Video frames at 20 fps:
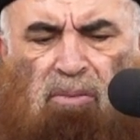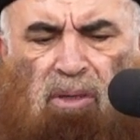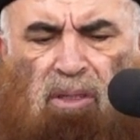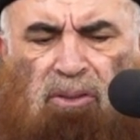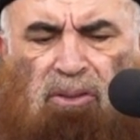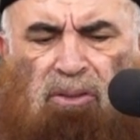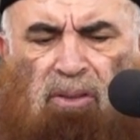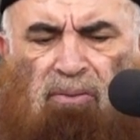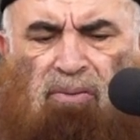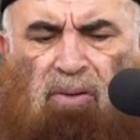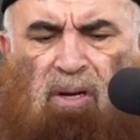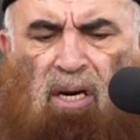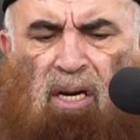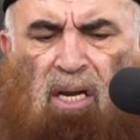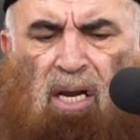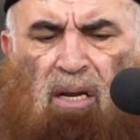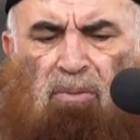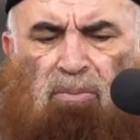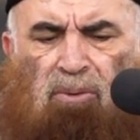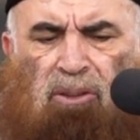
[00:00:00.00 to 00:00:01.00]
من الصفحة
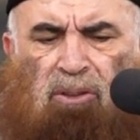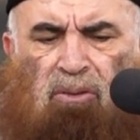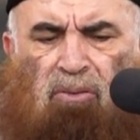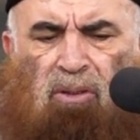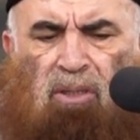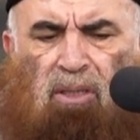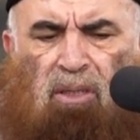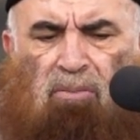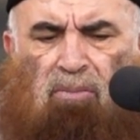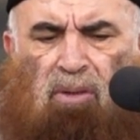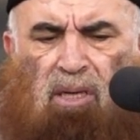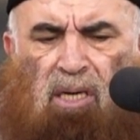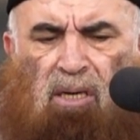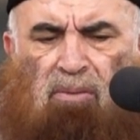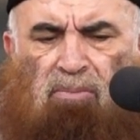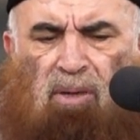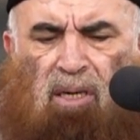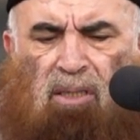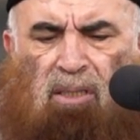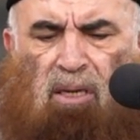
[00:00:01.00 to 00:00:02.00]
الخامسة
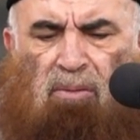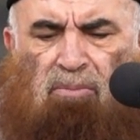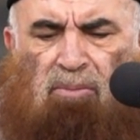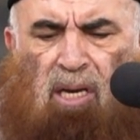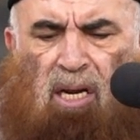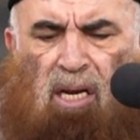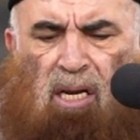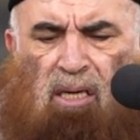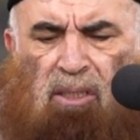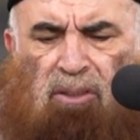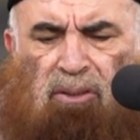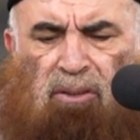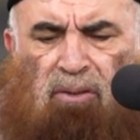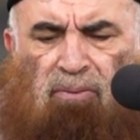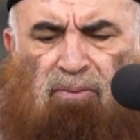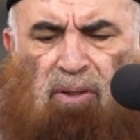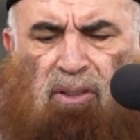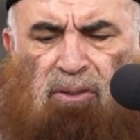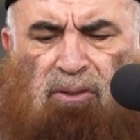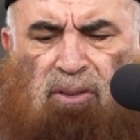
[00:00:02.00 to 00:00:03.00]
والثمانين بعد المئة إلى
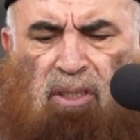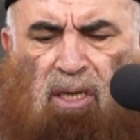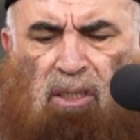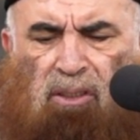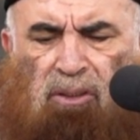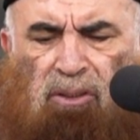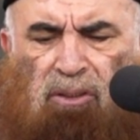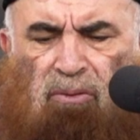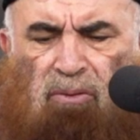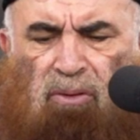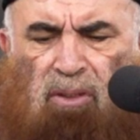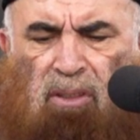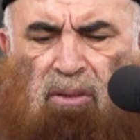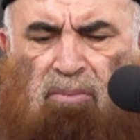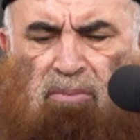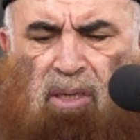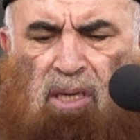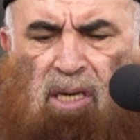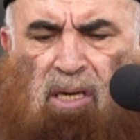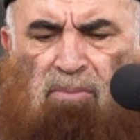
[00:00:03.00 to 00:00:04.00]
الصفحة السادسة
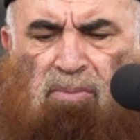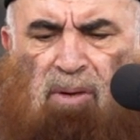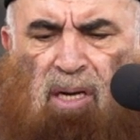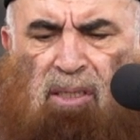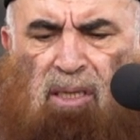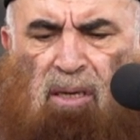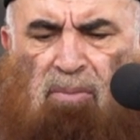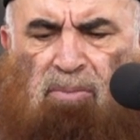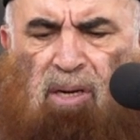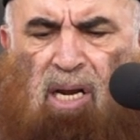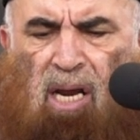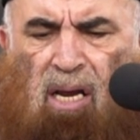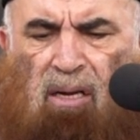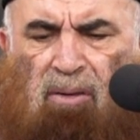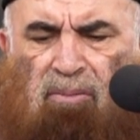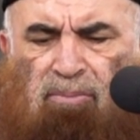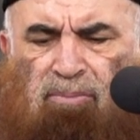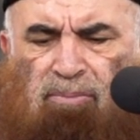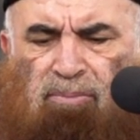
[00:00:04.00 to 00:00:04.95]
والثمانين بعد المئة